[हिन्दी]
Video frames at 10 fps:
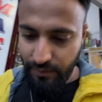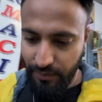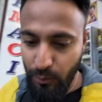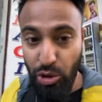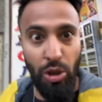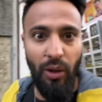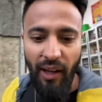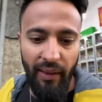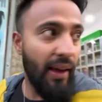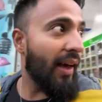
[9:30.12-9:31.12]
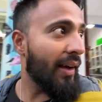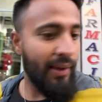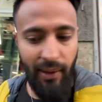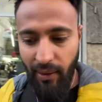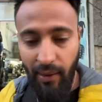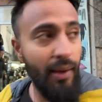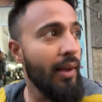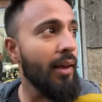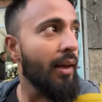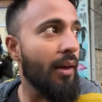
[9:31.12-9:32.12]
मुझको याद आया कि
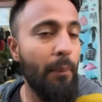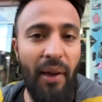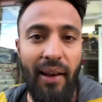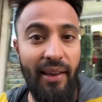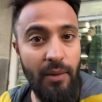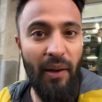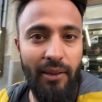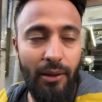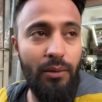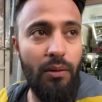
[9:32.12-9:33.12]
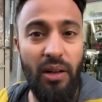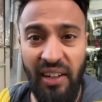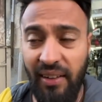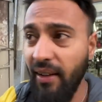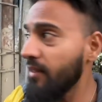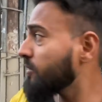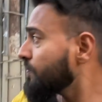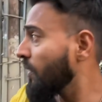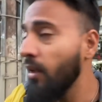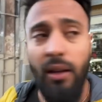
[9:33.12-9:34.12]
मैं लेंस पहनता हूँ कॉन्टेक्ट लेंस
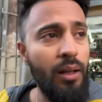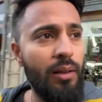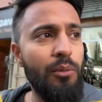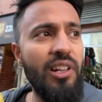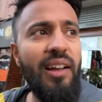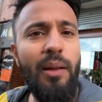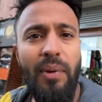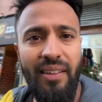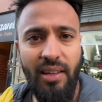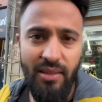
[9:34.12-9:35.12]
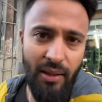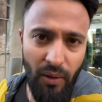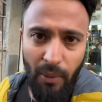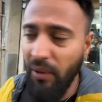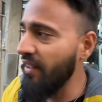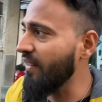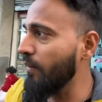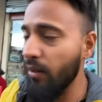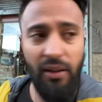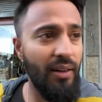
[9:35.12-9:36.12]
मुझे लगा था बिलीव सस्ते होंगे बोलीविया
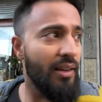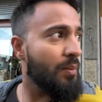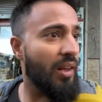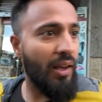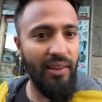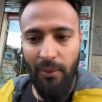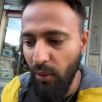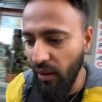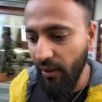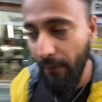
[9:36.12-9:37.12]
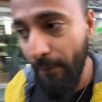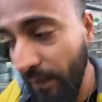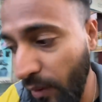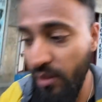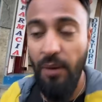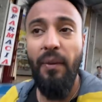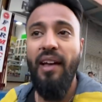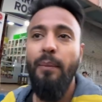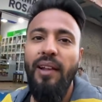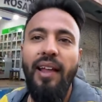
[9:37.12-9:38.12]
में कॉन्टेक्ट लेंस मेरे ख़त्म हो गए थे तो जब मैं
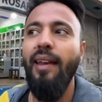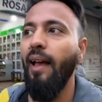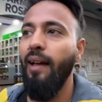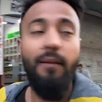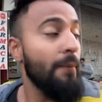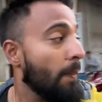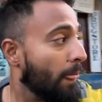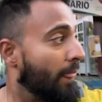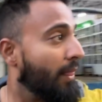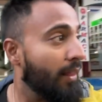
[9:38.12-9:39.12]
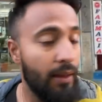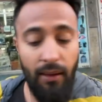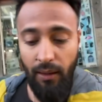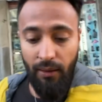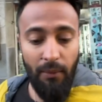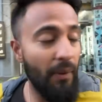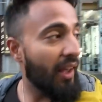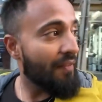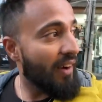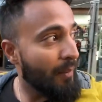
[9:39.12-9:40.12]
यहाँ पे लेने आया
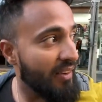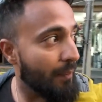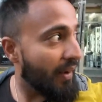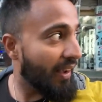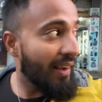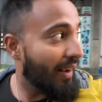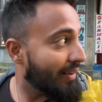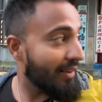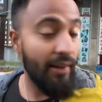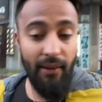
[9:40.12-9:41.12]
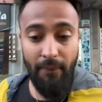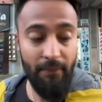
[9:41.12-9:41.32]
मैं फार्मेसी पे गया लेंस लेने